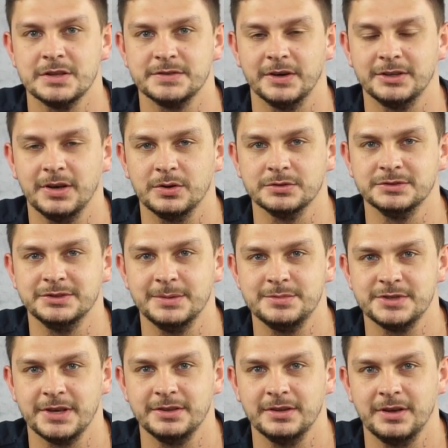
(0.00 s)

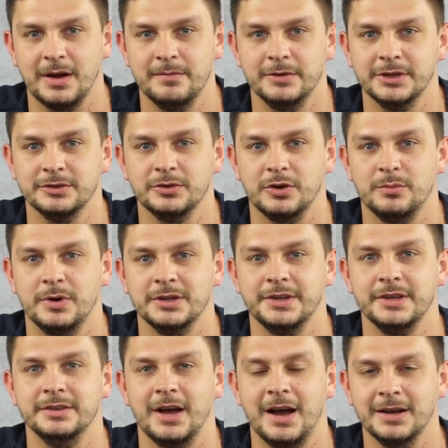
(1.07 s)
2017 haben wir dann nochmal
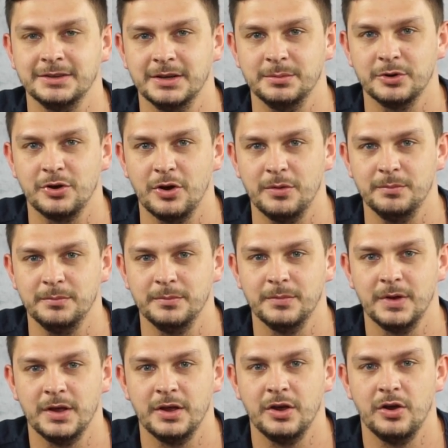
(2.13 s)
den 8er bekommen
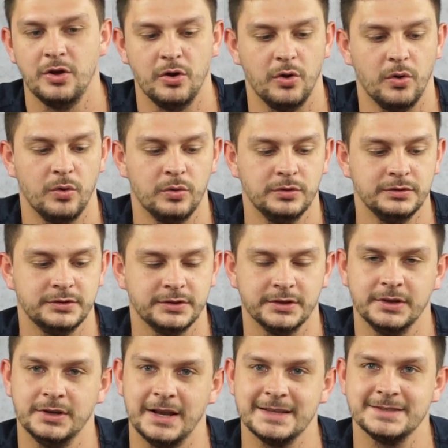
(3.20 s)
und
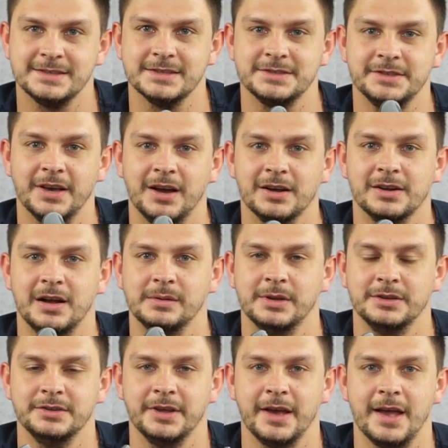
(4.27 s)
äh, letztes Jahr kam
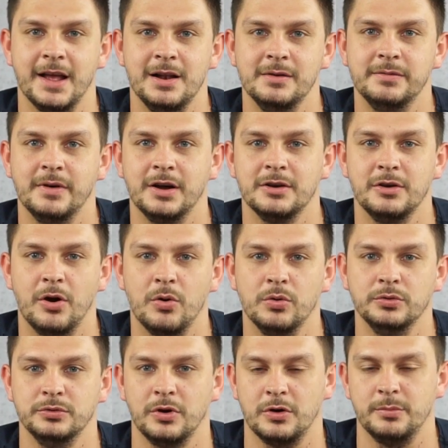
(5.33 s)
dann der 11er
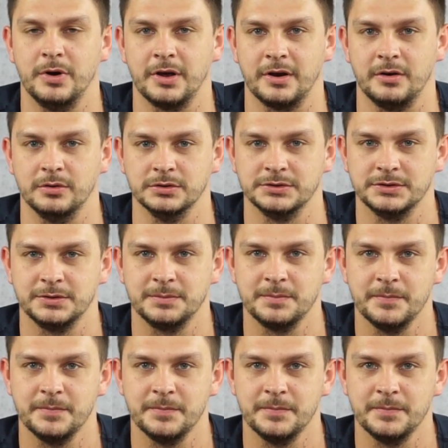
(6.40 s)
Low nochmal raus.